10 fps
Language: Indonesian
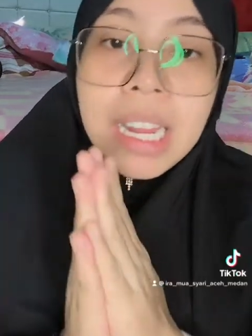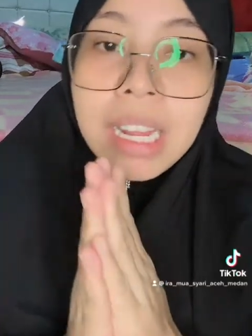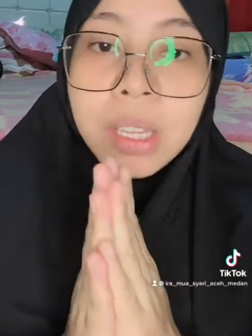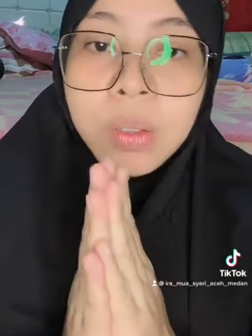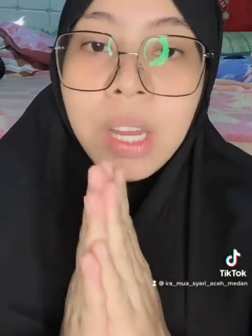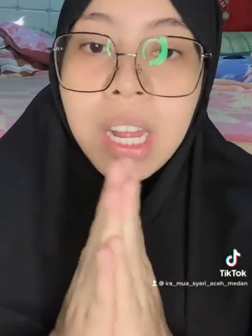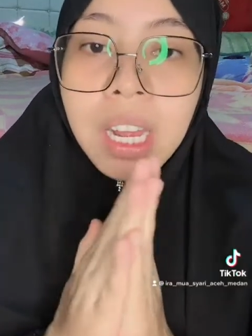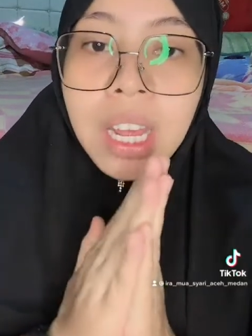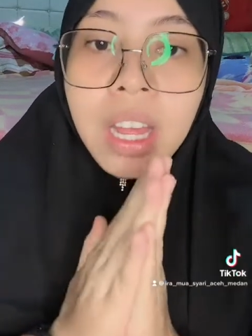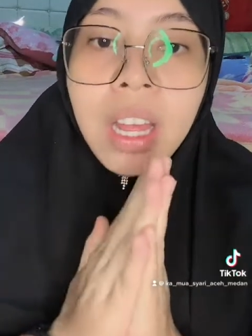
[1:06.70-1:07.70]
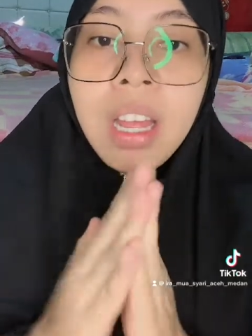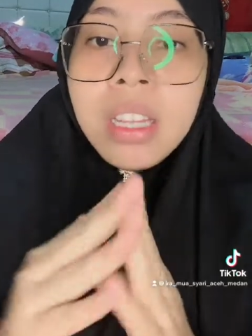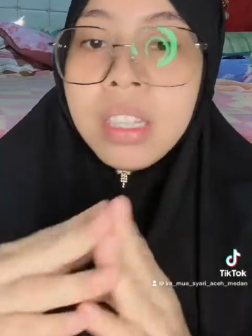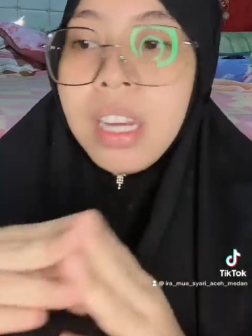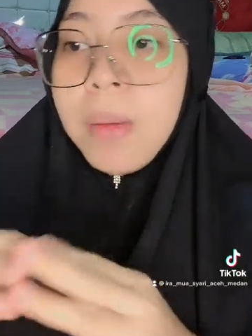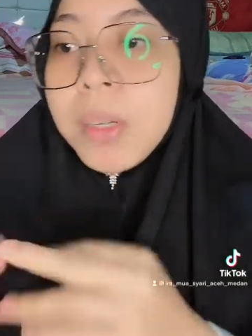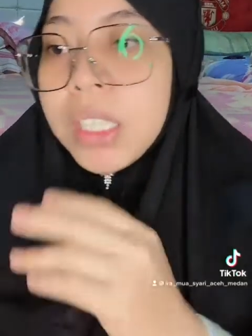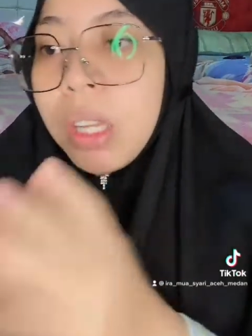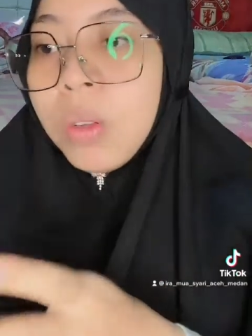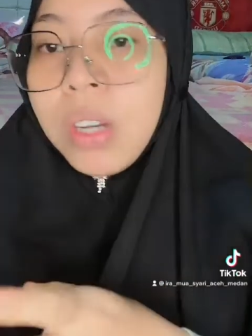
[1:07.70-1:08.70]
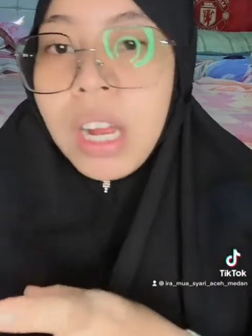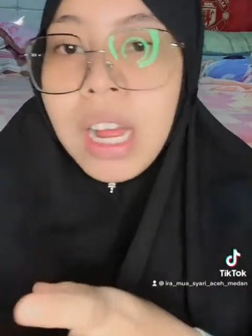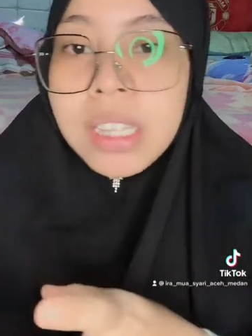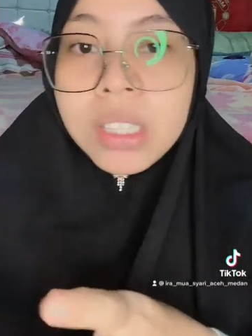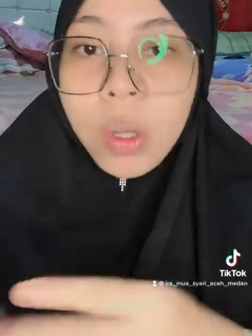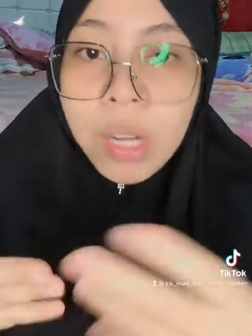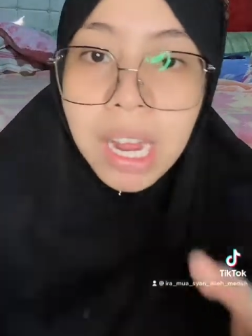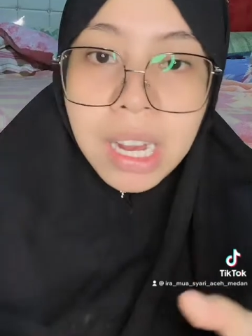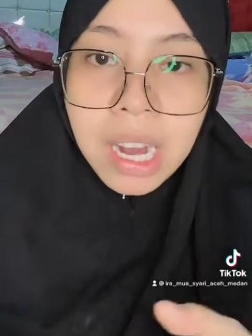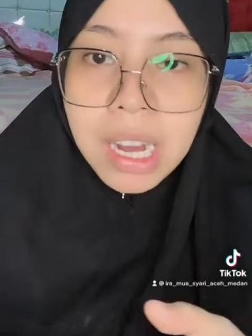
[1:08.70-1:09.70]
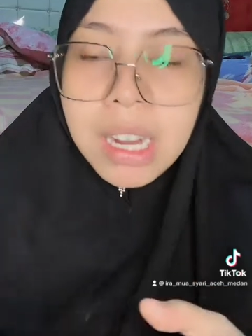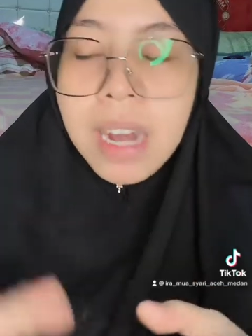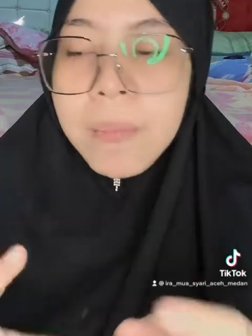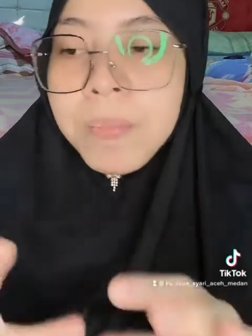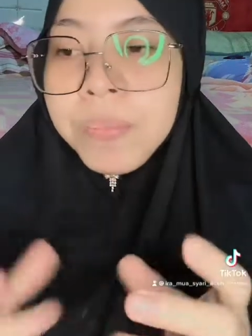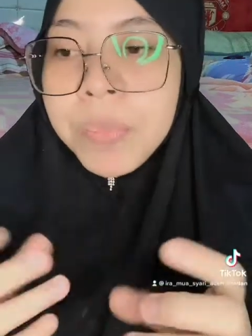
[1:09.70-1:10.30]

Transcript: gitu dari tidak bersentuh dengan saudara dan